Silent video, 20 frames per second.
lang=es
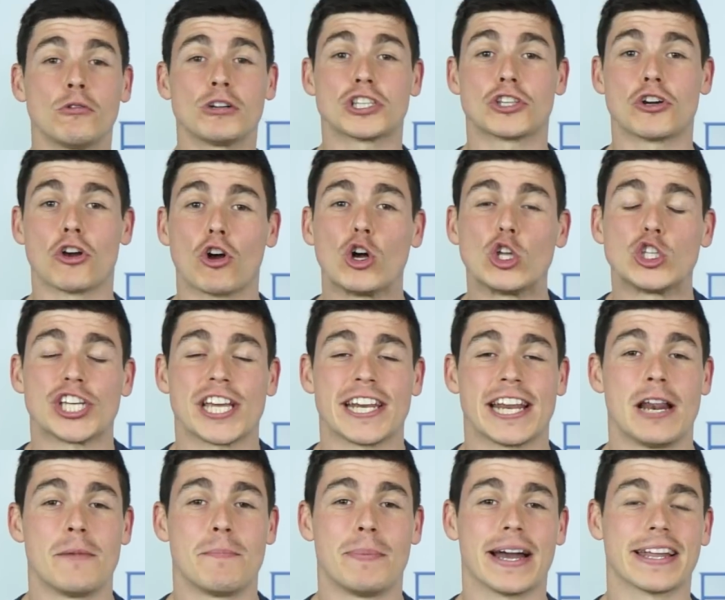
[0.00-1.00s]
nuestro coche
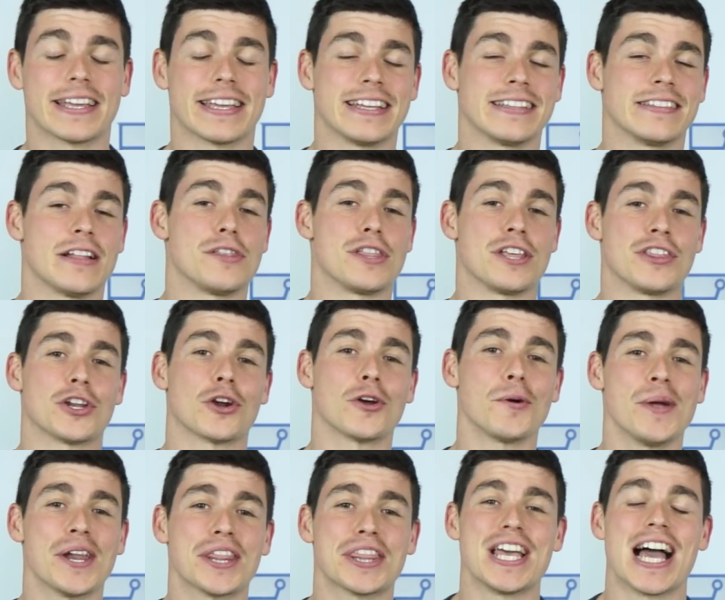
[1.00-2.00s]
en el parking del centro
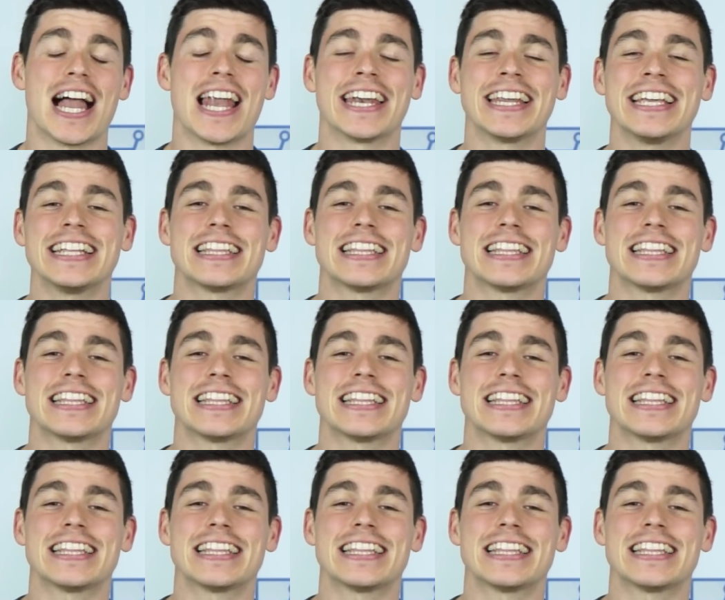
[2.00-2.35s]
comercial,